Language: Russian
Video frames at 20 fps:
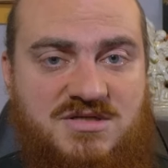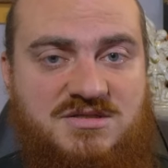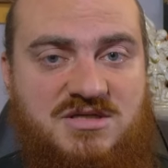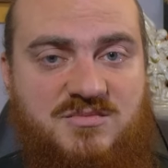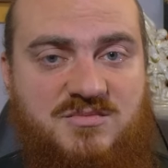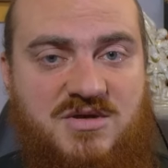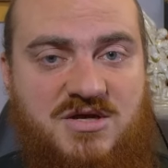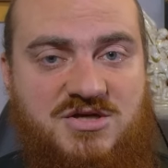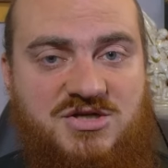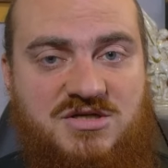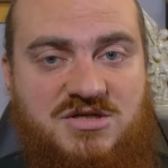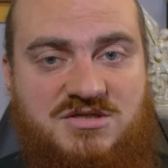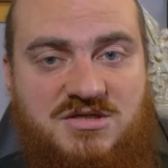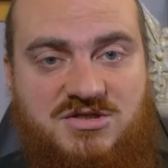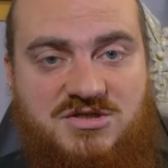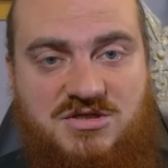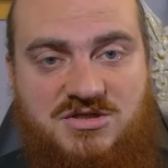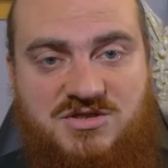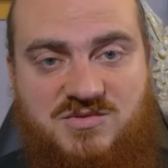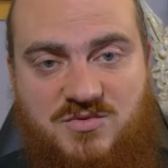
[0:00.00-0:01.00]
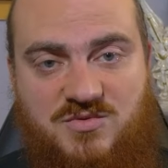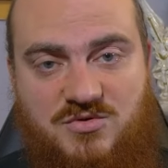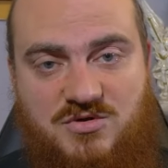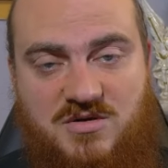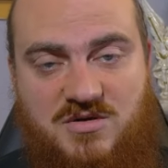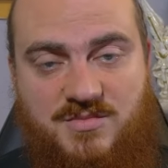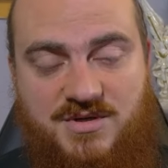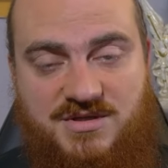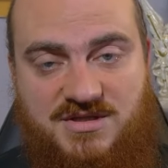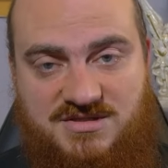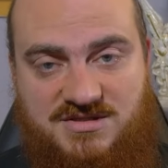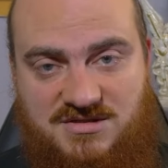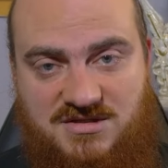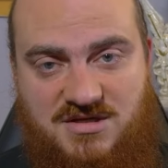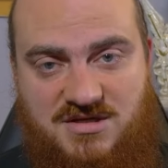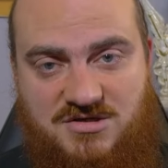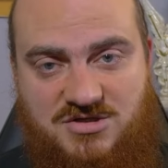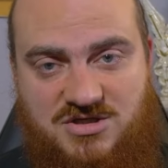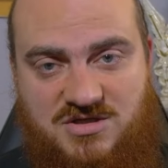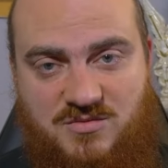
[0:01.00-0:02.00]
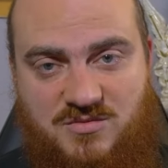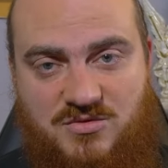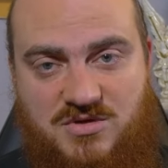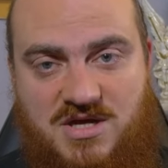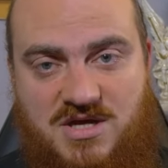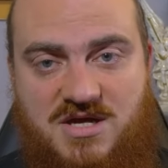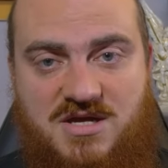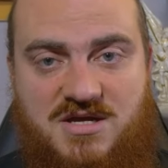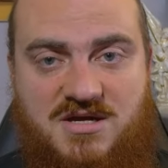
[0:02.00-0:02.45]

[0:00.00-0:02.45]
стремящихся жить с Богом по-настоящему,